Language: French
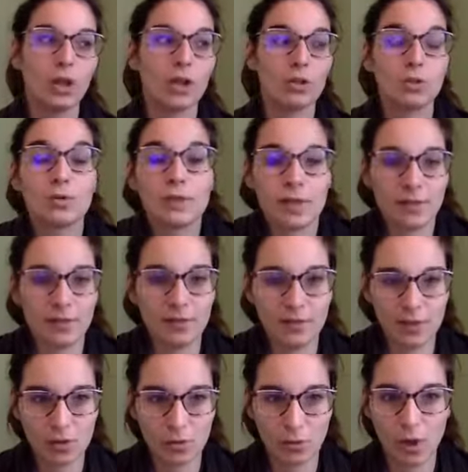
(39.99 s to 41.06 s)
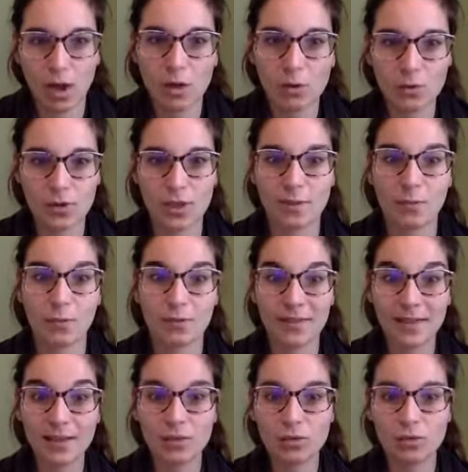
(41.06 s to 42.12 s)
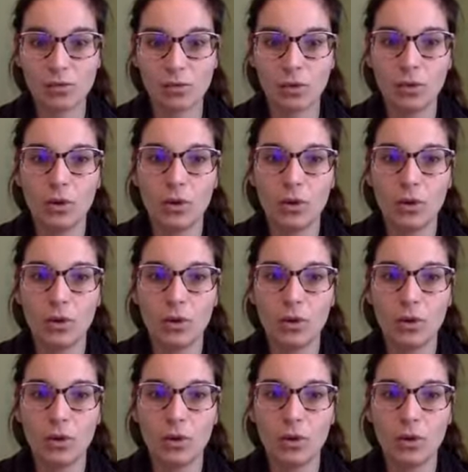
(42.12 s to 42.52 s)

d'une certaine façon, inconsciemment, très souvent,